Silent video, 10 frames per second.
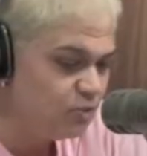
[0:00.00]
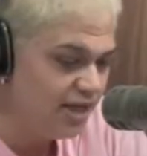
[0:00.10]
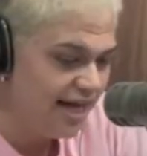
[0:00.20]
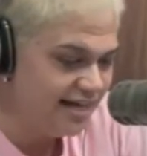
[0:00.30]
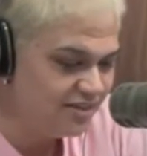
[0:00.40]
As
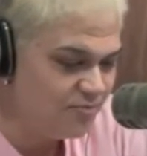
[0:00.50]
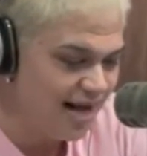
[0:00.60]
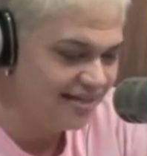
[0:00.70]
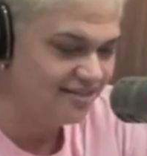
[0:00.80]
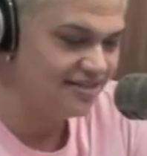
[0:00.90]
mulheres
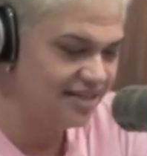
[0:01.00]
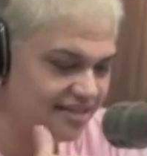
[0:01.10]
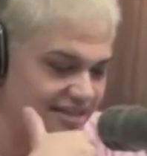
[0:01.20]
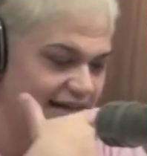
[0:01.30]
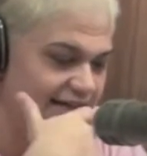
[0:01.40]
mais
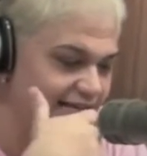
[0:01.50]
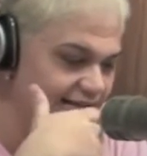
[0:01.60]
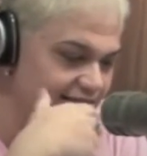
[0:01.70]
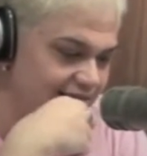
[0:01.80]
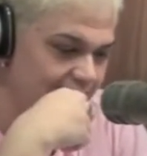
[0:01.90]

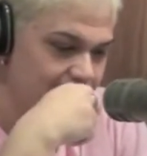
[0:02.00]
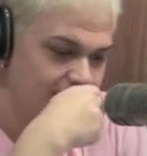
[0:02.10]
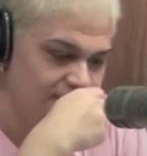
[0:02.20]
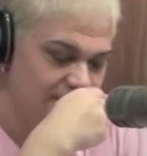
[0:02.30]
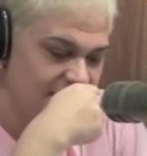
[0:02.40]
estressadas
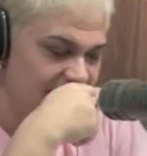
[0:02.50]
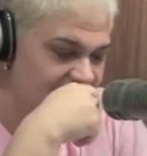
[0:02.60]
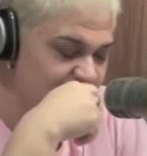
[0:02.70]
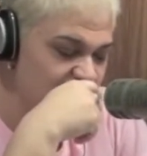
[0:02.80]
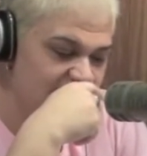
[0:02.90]

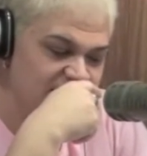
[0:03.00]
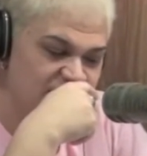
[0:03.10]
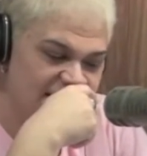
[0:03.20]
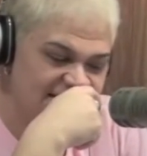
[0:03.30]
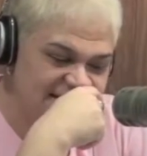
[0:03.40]
as
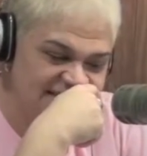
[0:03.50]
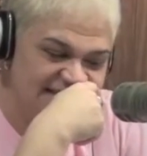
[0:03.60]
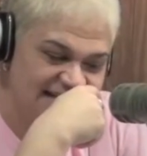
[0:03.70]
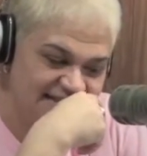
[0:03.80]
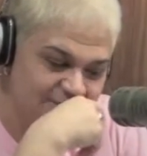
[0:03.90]
mulheres mais
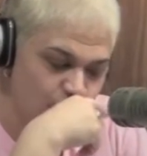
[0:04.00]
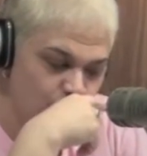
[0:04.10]
estressadas